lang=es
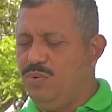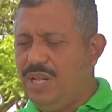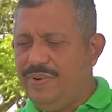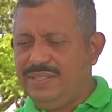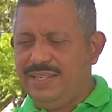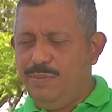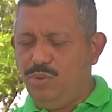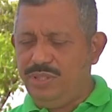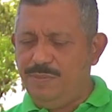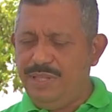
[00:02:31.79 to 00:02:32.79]
Una vez que
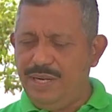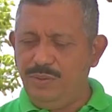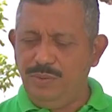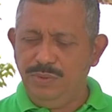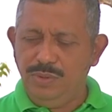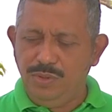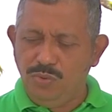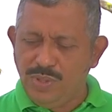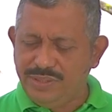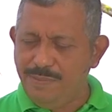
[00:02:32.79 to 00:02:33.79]
hemos terminado
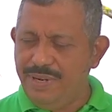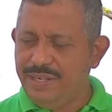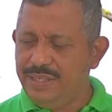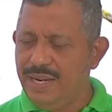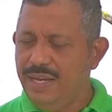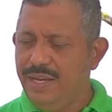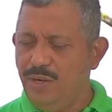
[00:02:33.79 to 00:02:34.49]
nuestra mezcla,